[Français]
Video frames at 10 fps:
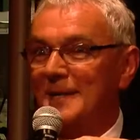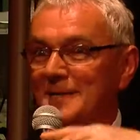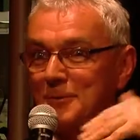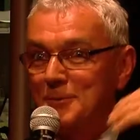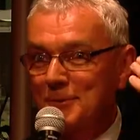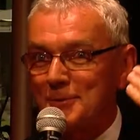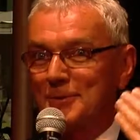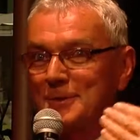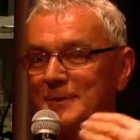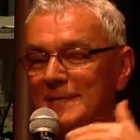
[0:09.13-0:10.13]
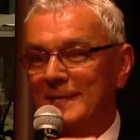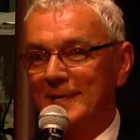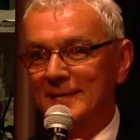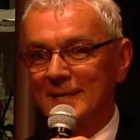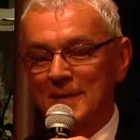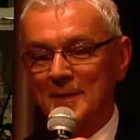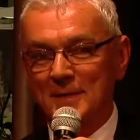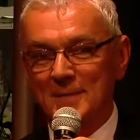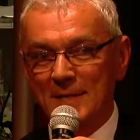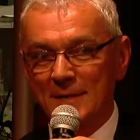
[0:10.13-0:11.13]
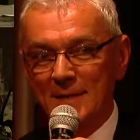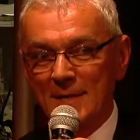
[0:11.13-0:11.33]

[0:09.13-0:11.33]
Ça nous change de notre quotidien et c'est très bien comme ça.